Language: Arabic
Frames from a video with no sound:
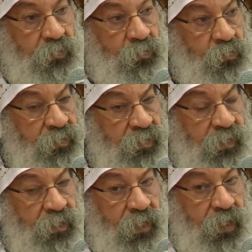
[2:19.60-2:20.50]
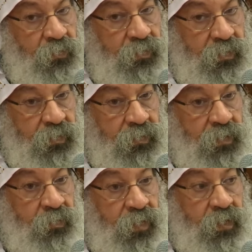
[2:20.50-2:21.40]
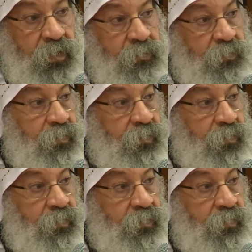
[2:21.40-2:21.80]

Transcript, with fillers: تقول تقيلة قوي طب جرب